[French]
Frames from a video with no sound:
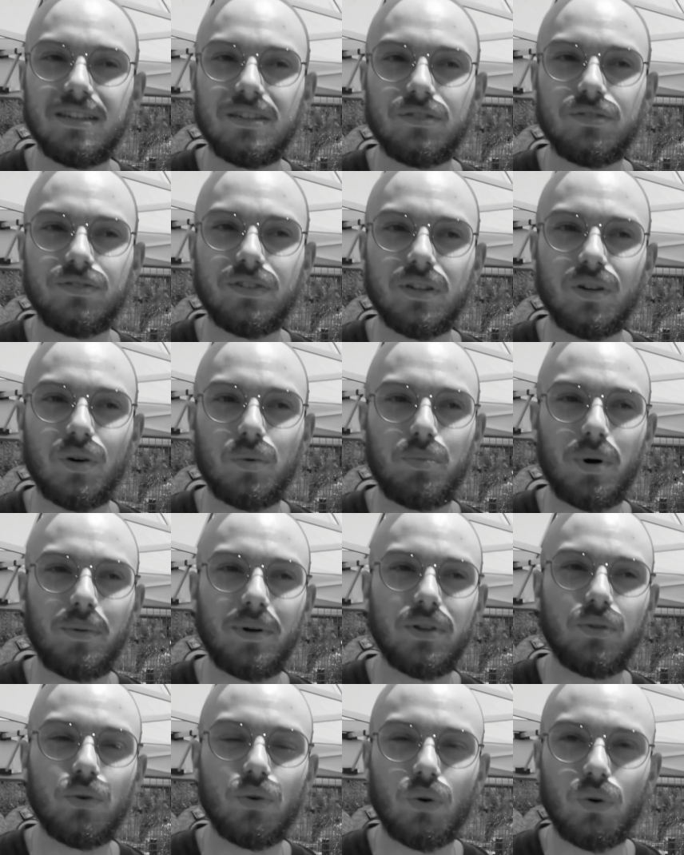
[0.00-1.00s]
J'ai fait euh, pas
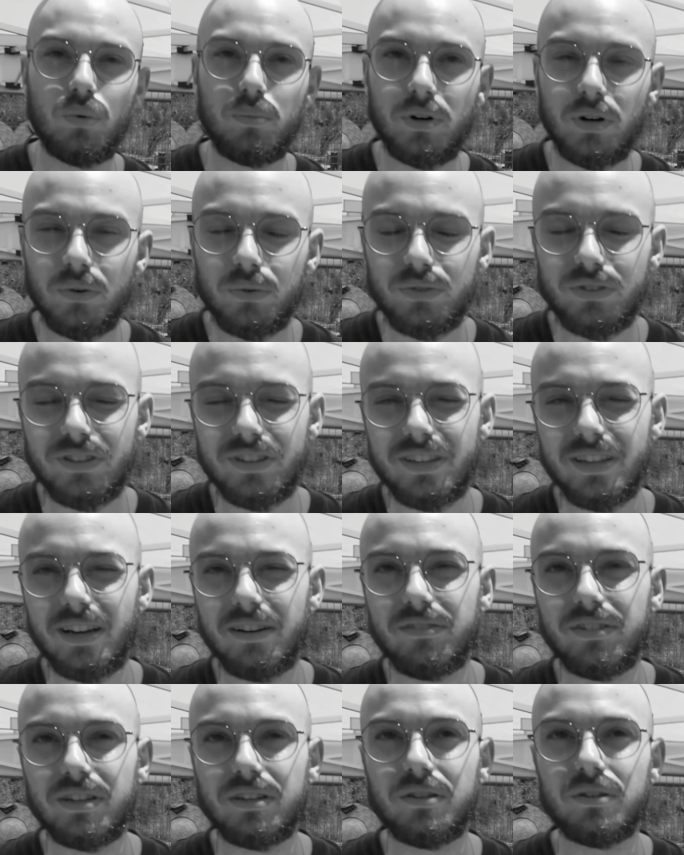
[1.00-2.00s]
mal de romans aussi
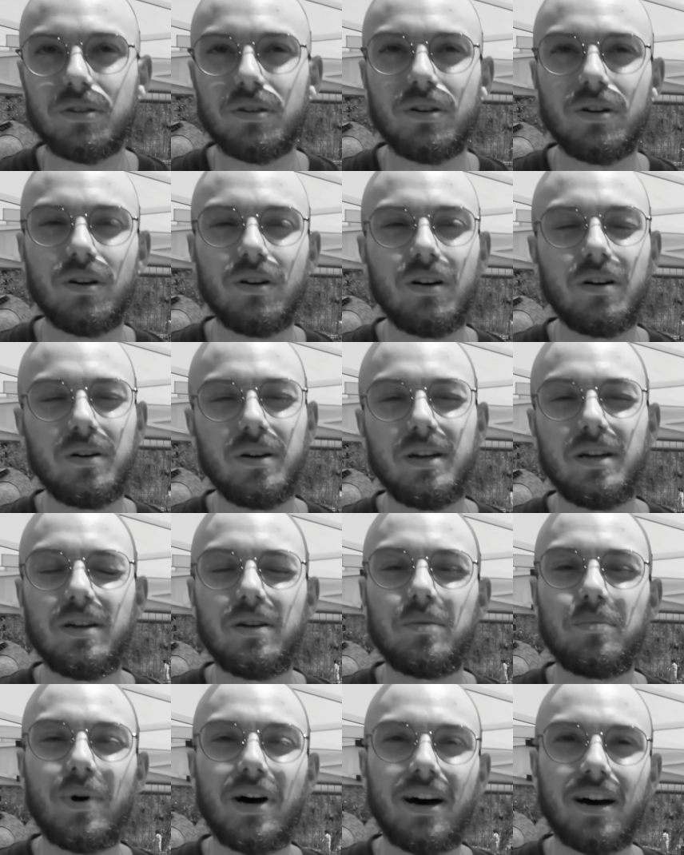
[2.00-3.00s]
avec euh,
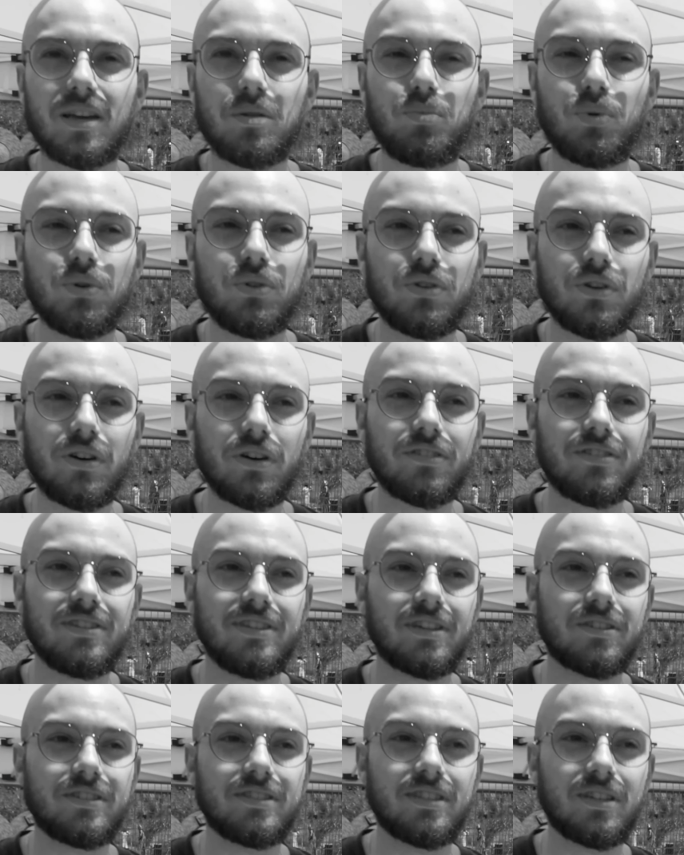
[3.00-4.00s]
bah, Harry Potter,
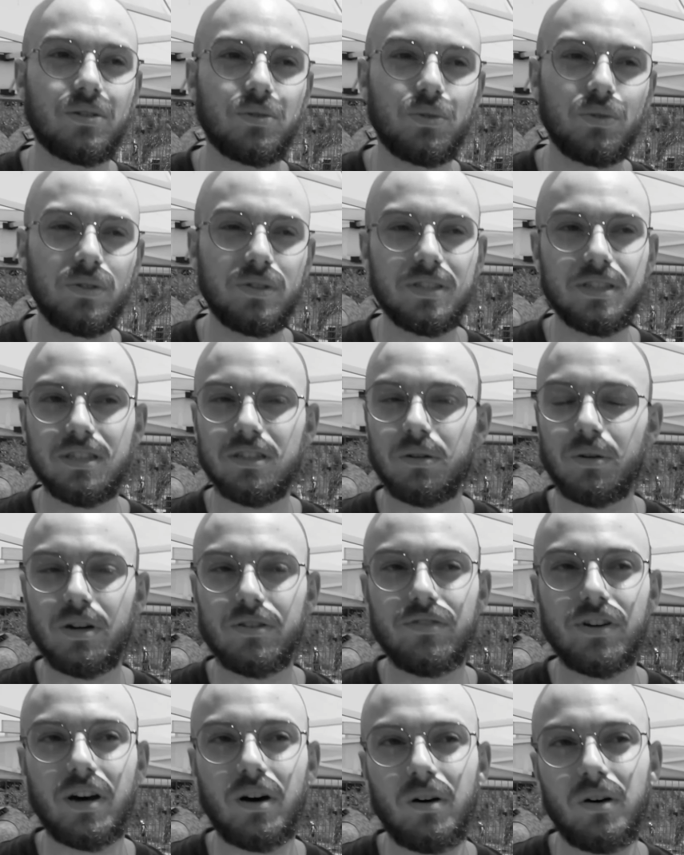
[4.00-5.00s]
Seigneur des Anneaux. Et ouais,
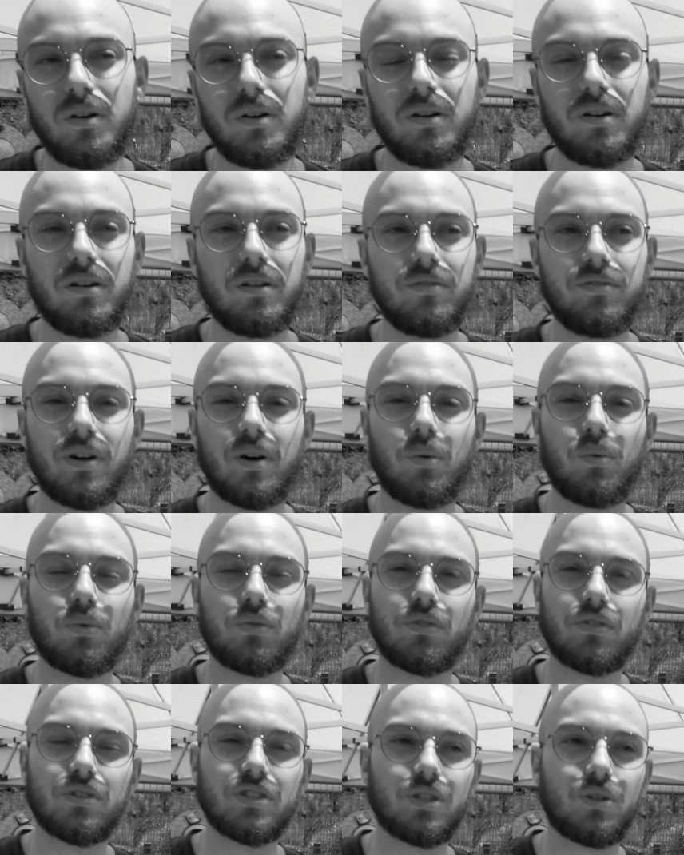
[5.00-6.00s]
vers, euh, vers
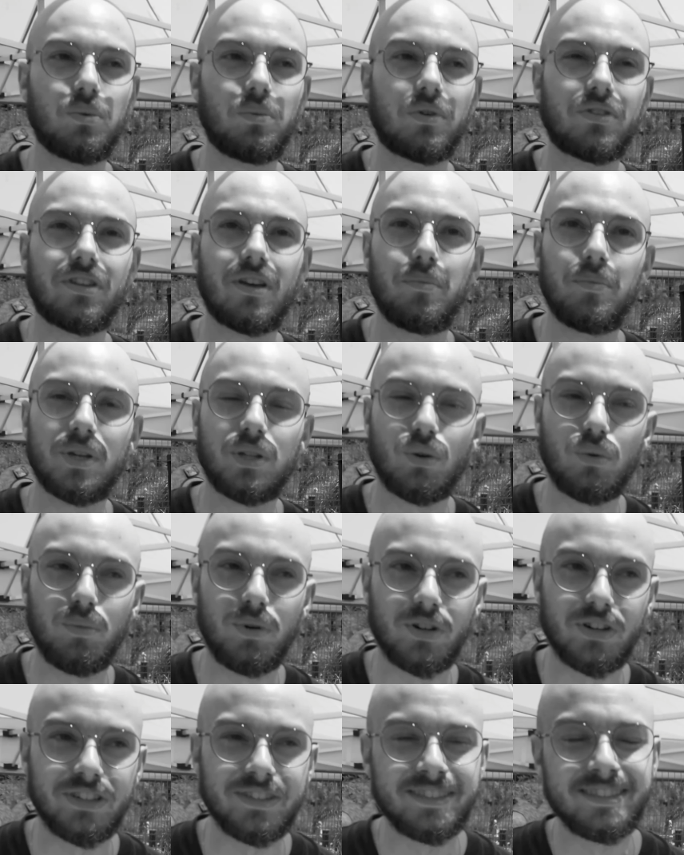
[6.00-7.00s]
11 ans, j'ai commencé à me mettre au
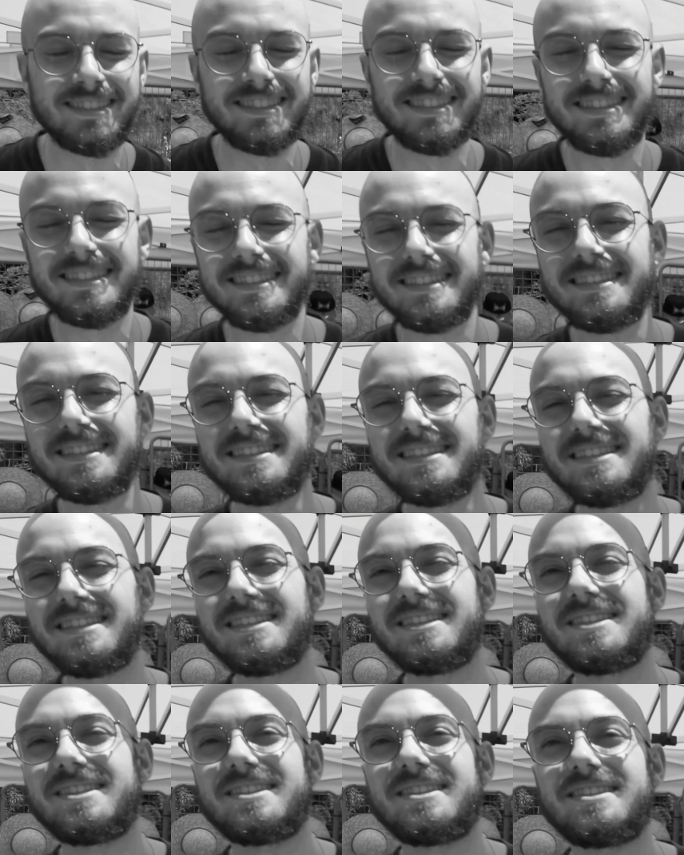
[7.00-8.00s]
manga.
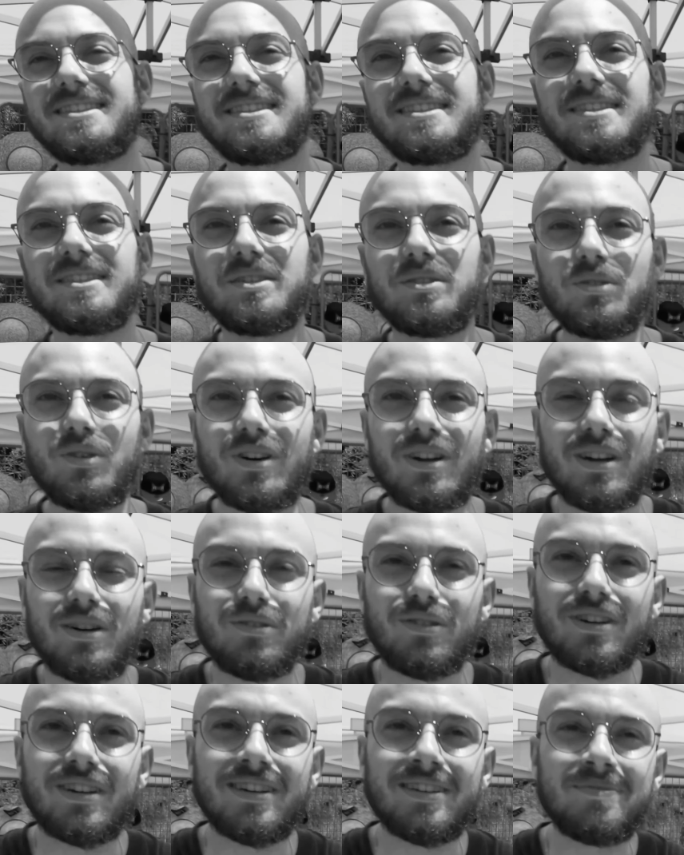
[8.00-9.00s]
Voilà,
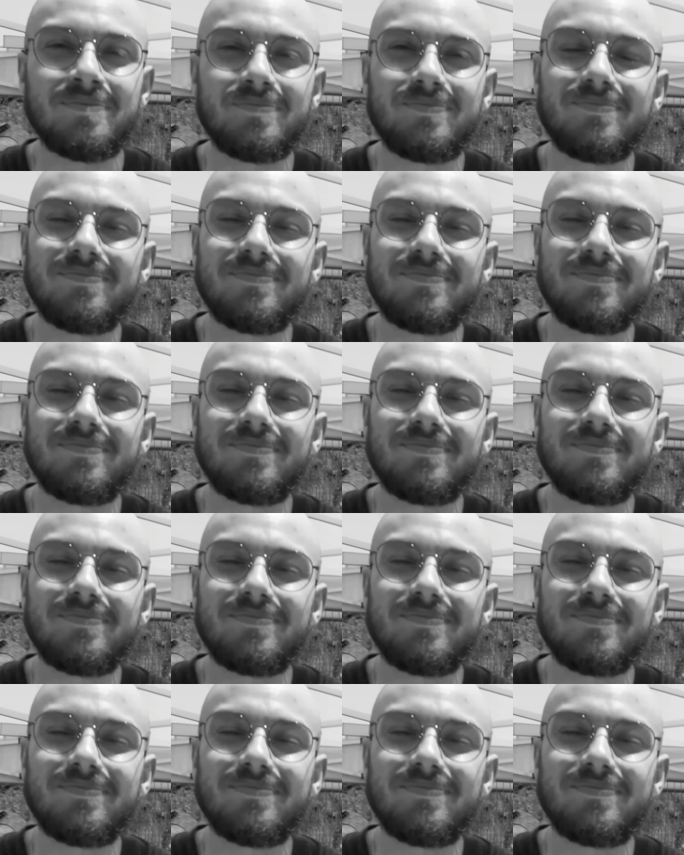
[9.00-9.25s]
voilà.